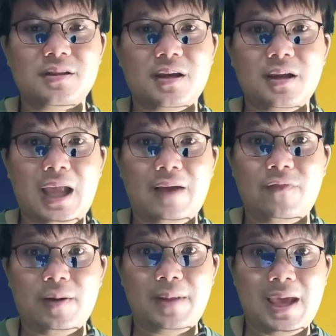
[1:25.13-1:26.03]
Terra
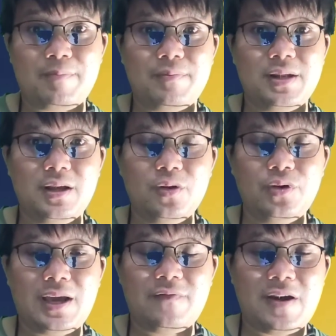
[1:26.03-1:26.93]
Form Labs หรือ
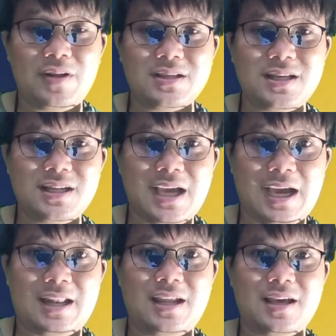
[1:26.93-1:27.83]
Luna Foundation
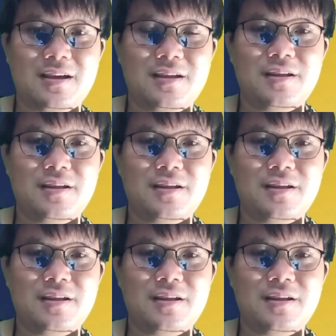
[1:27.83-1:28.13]
Guard เนี่ย